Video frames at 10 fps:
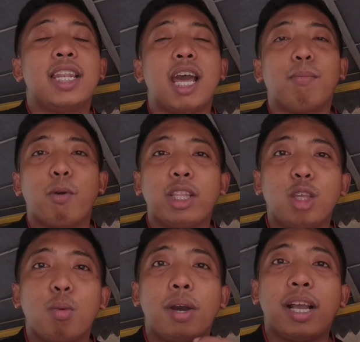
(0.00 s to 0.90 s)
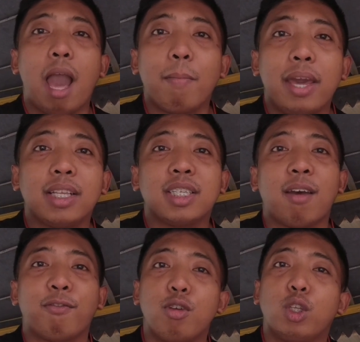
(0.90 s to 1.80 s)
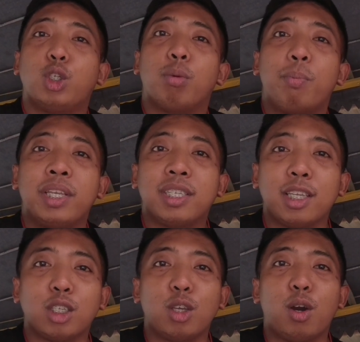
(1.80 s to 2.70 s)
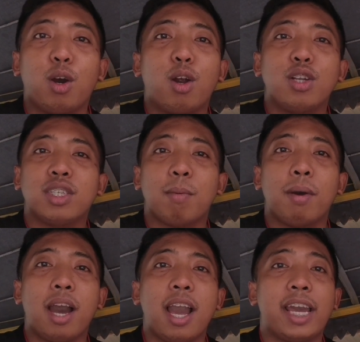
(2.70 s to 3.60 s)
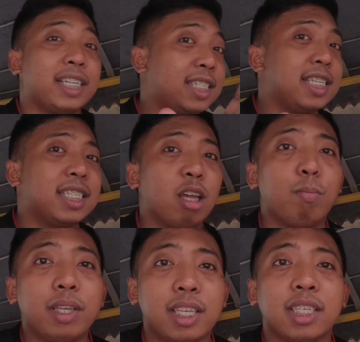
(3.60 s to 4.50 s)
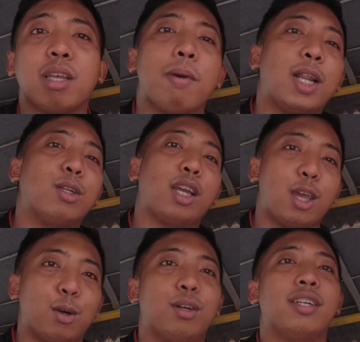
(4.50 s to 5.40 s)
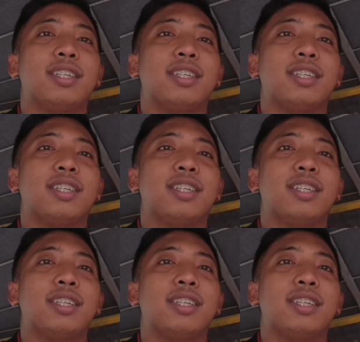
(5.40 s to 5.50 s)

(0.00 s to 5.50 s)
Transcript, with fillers: na pwede nyo magamit sa future business nyo or sa mga existing business na meron kayo.